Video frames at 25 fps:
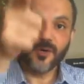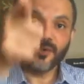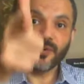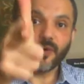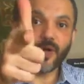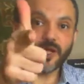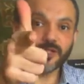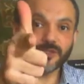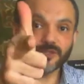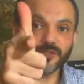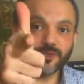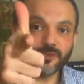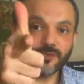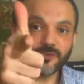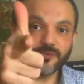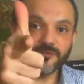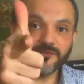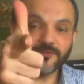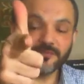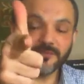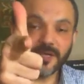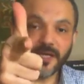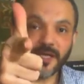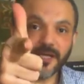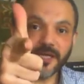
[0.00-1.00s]
وحطيته
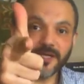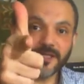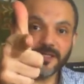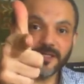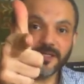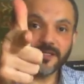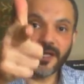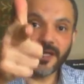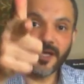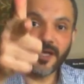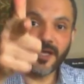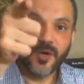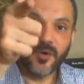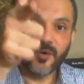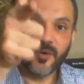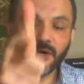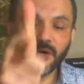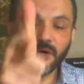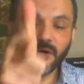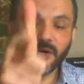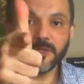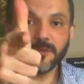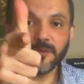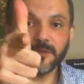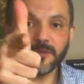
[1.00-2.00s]
في دماغك كده
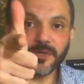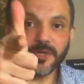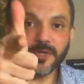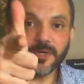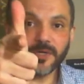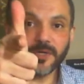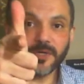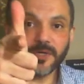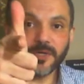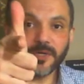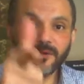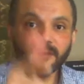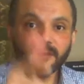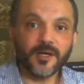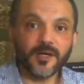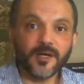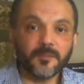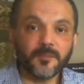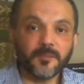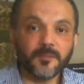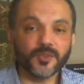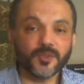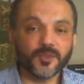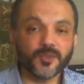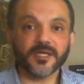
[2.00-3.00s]
واعمل اللي بقولك عليه ولا
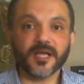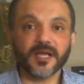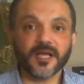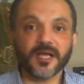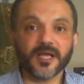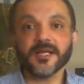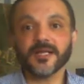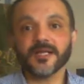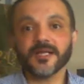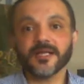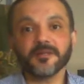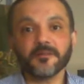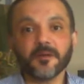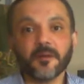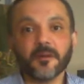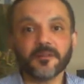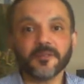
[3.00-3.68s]
موتك انا كده ما